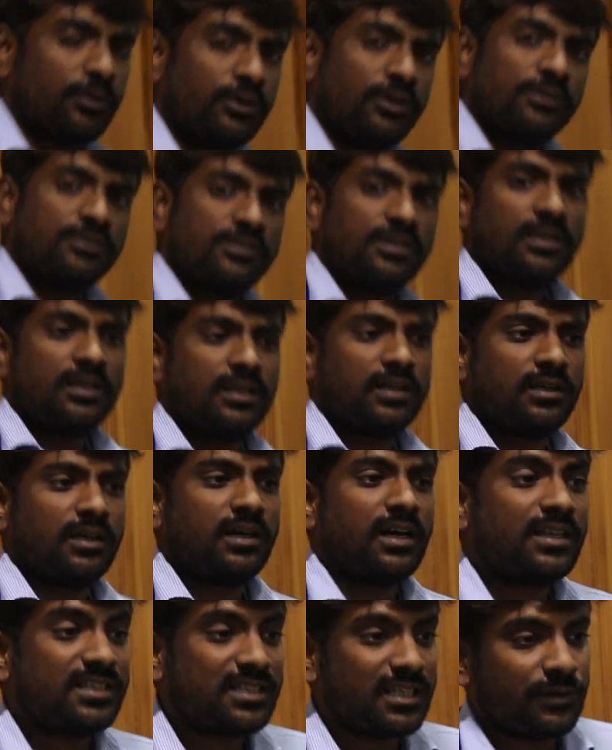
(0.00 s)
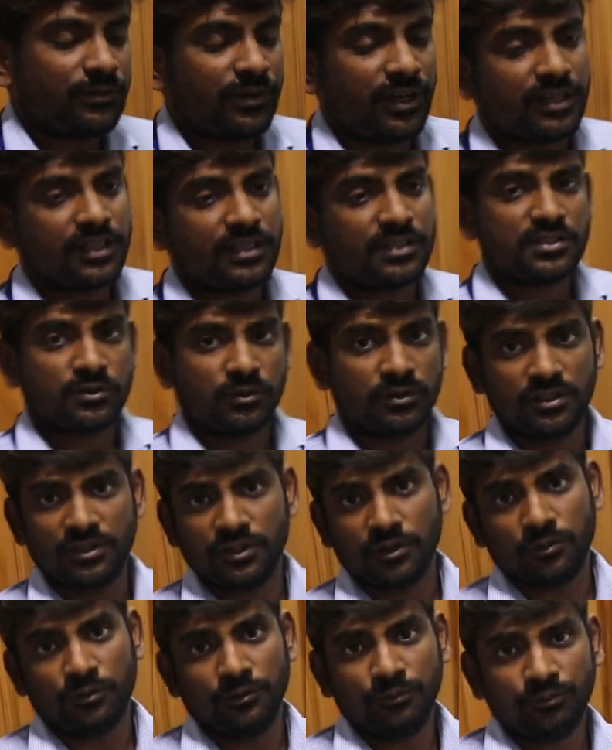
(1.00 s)
போர்ட்லேயும் சில அர்ஜென்ட் வேக்கன்ஸ்
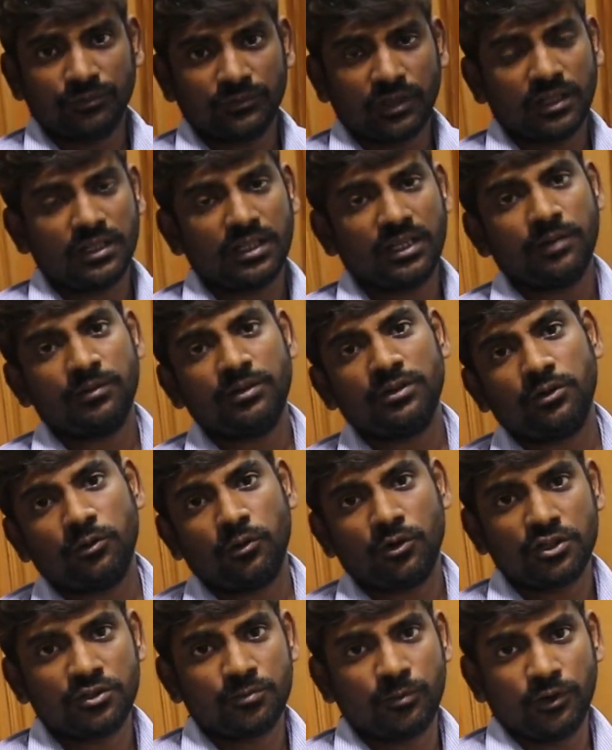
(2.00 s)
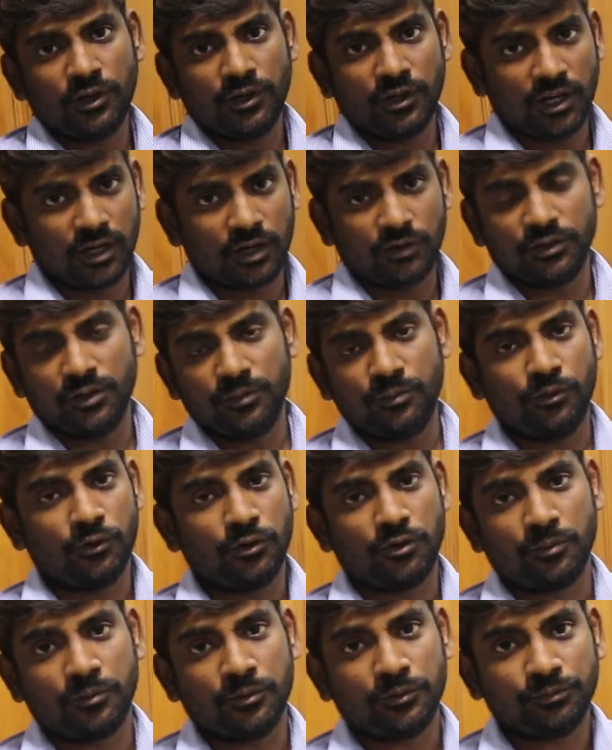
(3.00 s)
வந்துட்டு இருக்கும் அதெல்லாம் வந்து நோட்டீஸ் போர்ட்லேயும் நாங்கள் வந்து
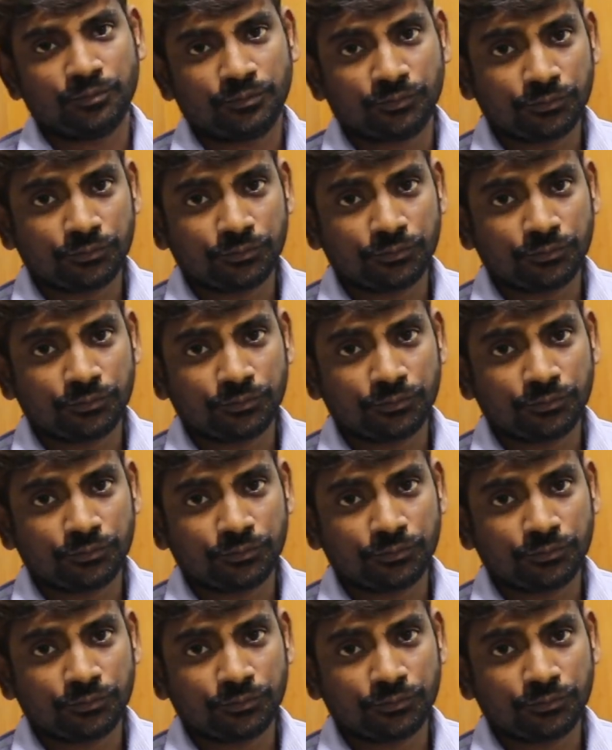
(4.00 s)
போட்டிருப்போம்